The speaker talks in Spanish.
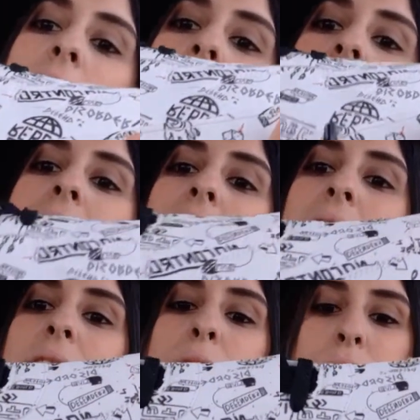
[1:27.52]
veis,
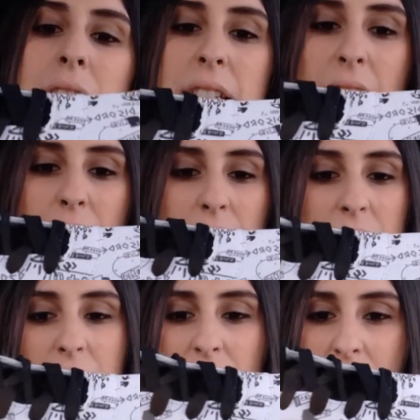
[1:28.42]
tienen un diseño
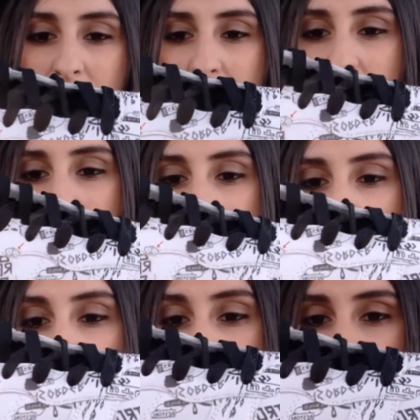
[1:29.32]
así
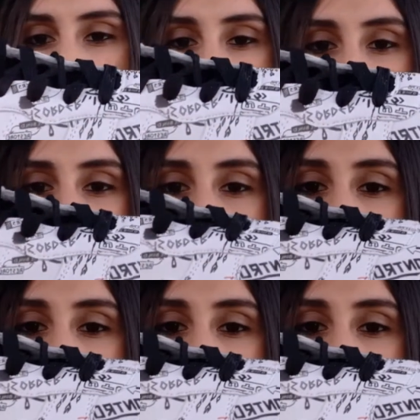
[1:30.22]
no sé, raro